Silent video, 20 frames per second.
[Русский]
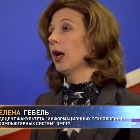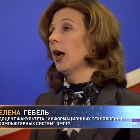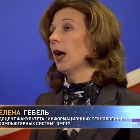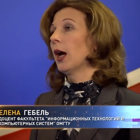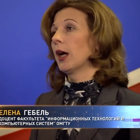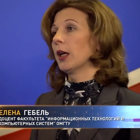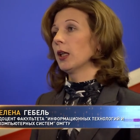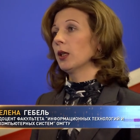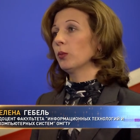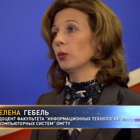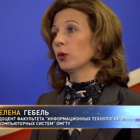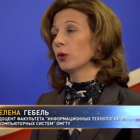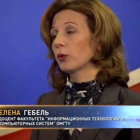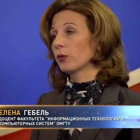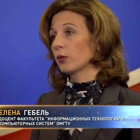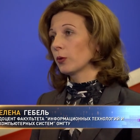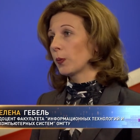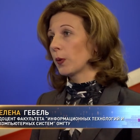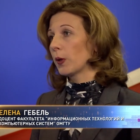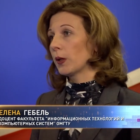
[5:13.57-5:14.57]
они могут
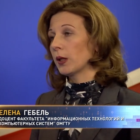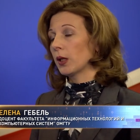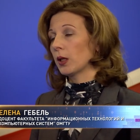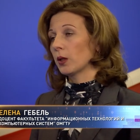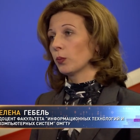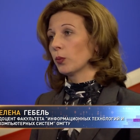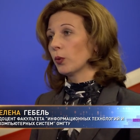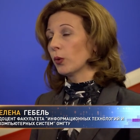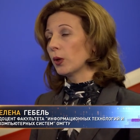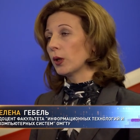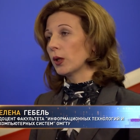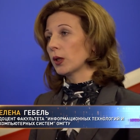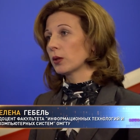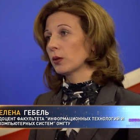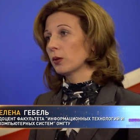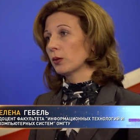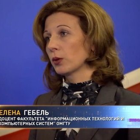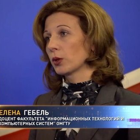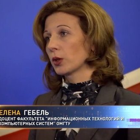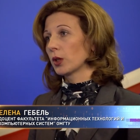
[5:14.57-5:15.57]
выполнять более
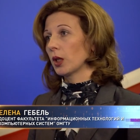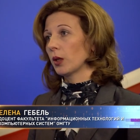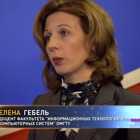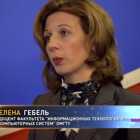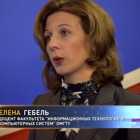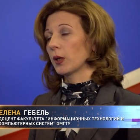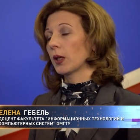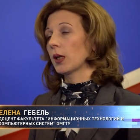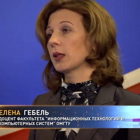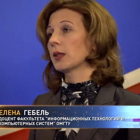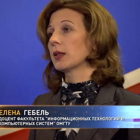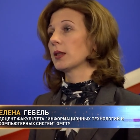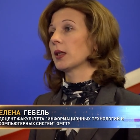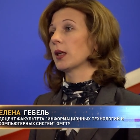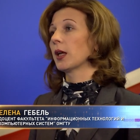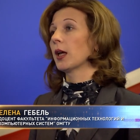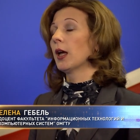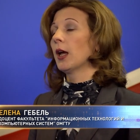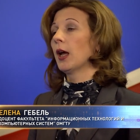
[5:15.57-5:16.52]
сложные операции,